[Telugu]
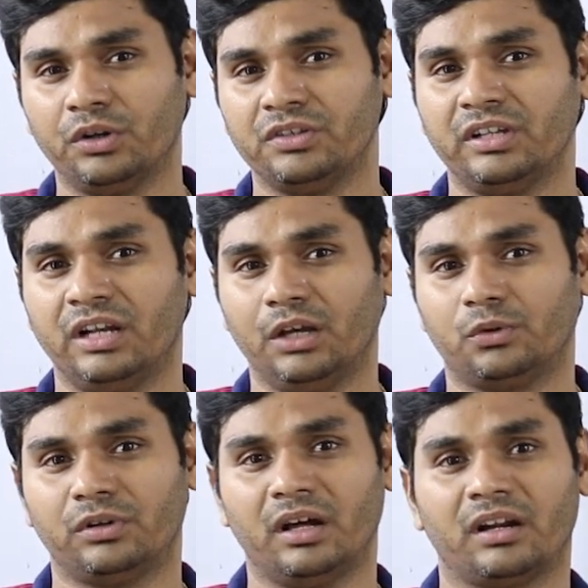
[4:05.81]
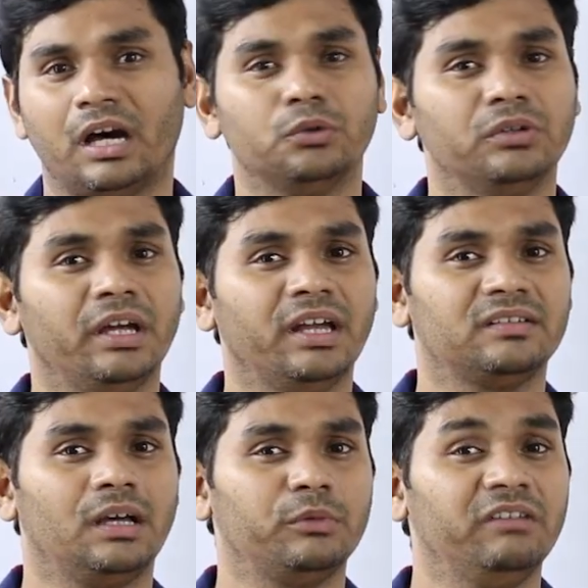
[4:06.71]
గురించి లేకుండా రానున్న
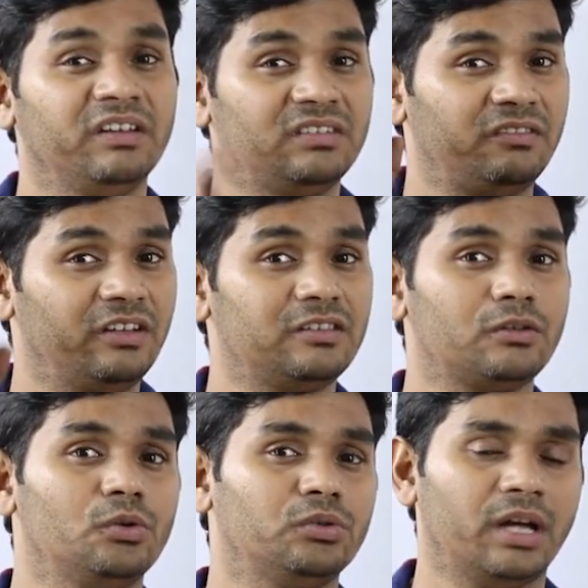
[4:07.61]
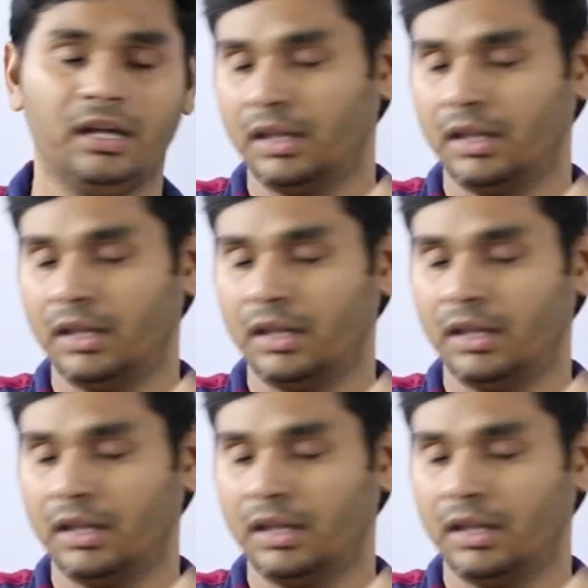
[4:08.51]
ఎగ్జామ్ ఈవెన్ సివిల్స్లో కూడా